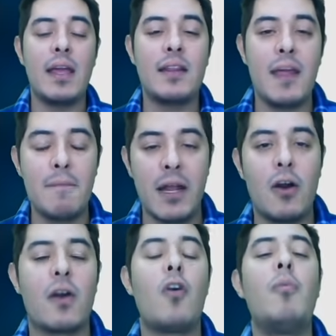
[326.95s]
entender
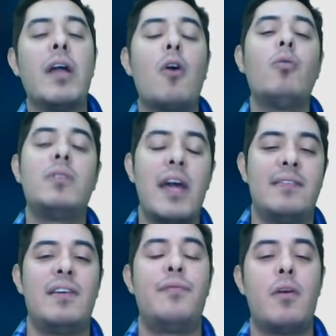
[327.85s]
melhor como que
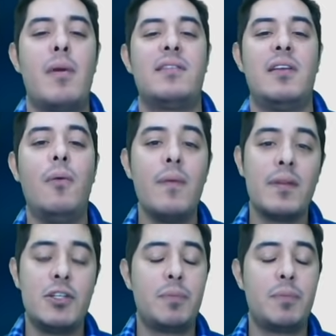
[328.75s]
acontece a formação